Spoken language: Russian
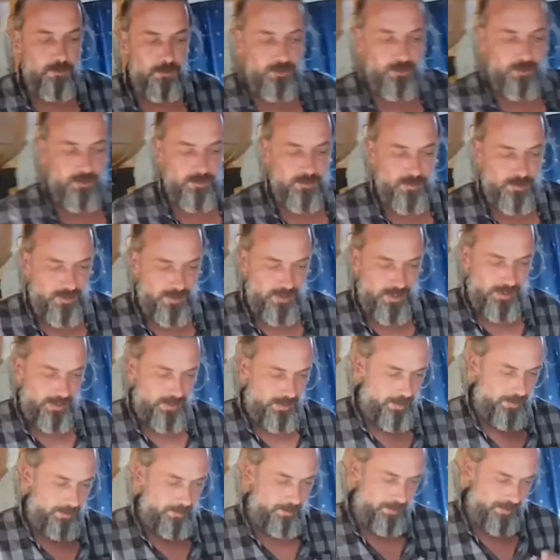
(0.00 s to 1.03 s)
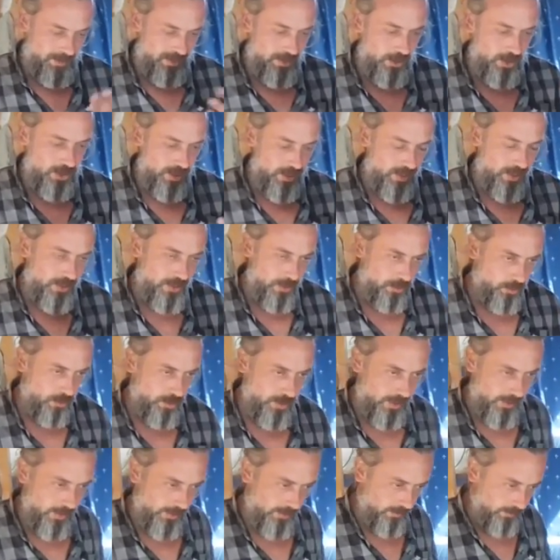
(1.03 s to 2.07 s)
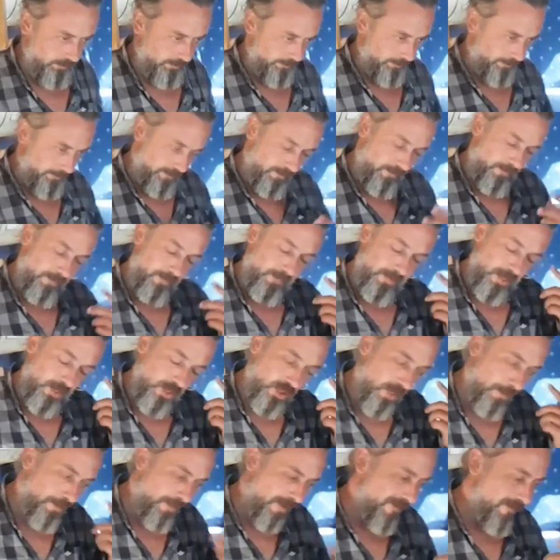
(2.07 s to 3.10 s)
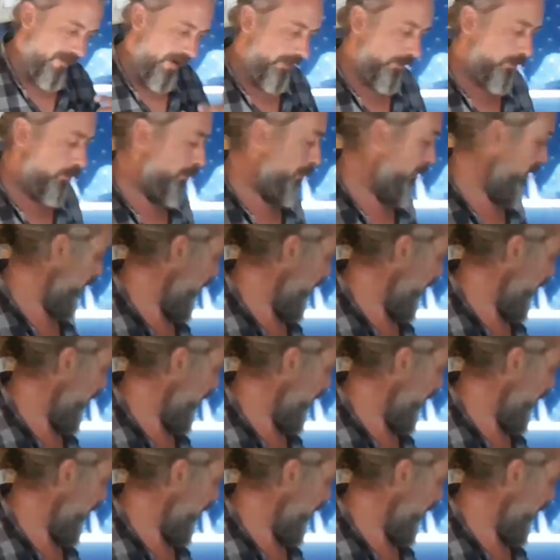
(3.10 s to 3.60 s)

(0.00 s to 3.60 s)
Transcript: вот э, я на протяжении трех лет, точнее по факту,